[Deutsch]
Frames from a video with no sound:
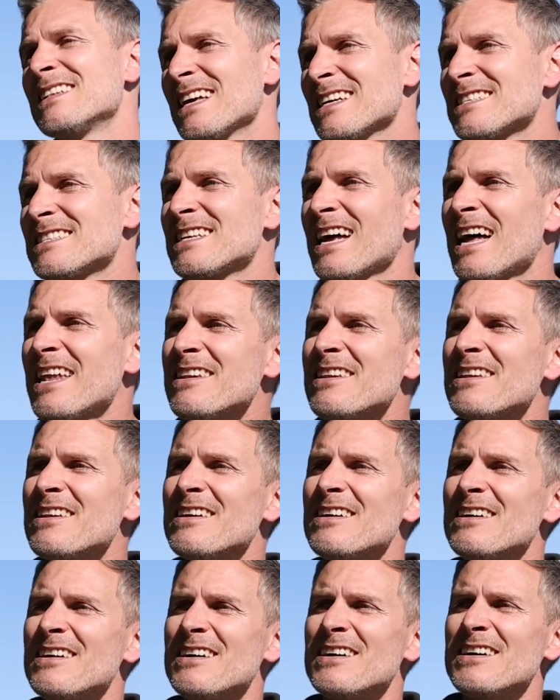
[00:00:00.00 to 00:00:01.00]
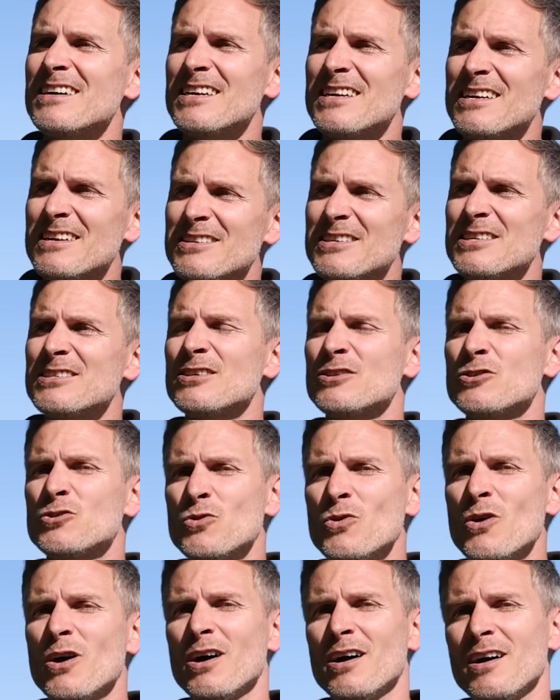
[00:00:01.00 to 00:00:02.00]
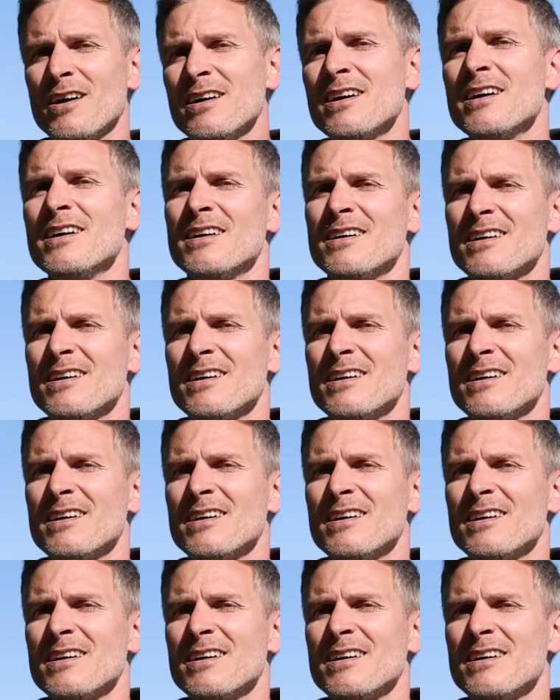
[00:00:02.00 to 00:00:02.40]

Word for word: dass dann äh, diese Tür